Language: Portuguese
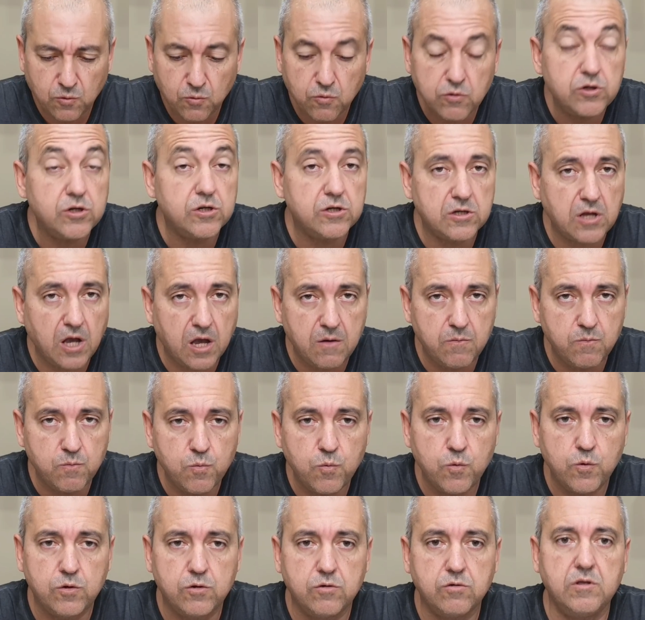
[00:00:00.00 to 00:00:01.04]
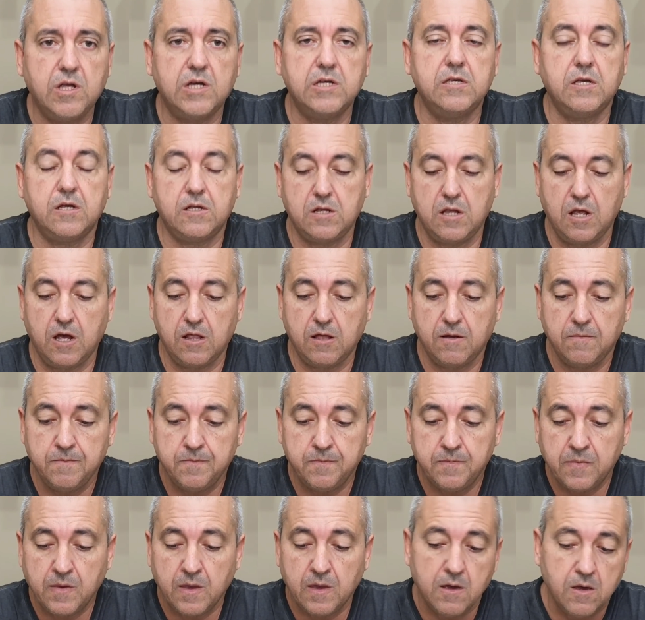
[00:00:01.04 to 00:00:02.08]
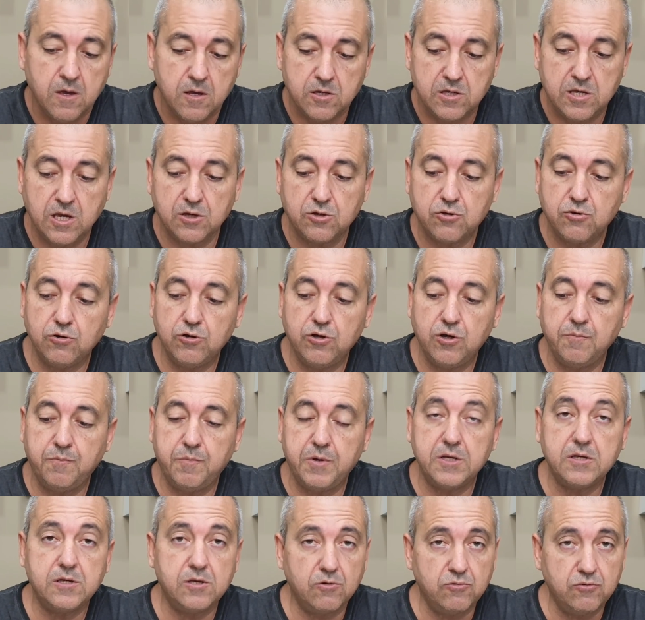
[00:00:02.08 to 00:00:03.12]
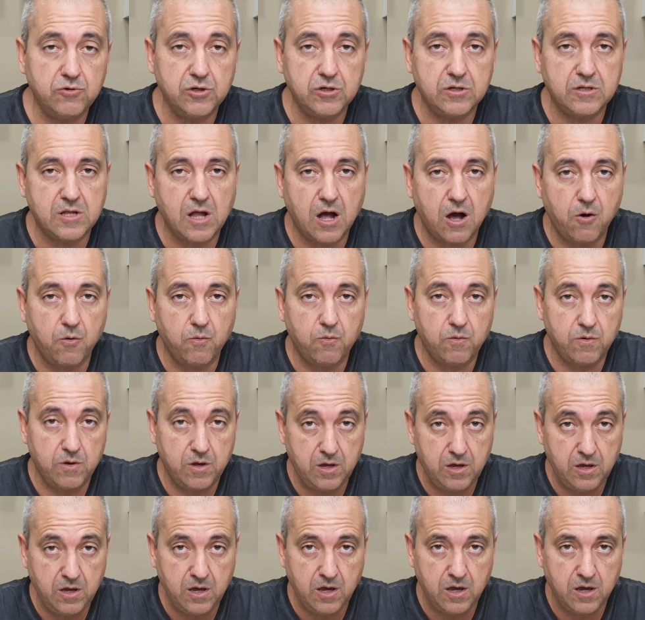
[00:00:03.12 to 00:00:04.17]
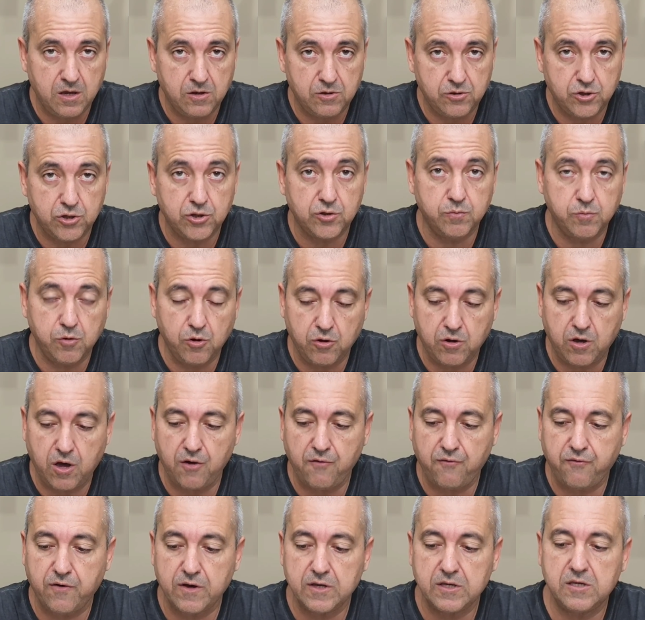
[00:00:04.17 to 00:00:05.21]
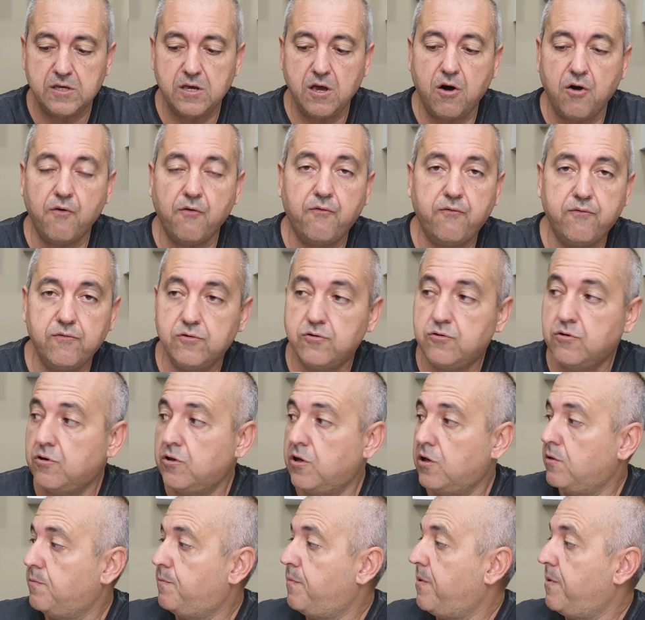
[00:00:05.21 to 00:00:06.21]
Gostei muito dessa tela. Sensor de impressão digital e desbloqueio facial funcionando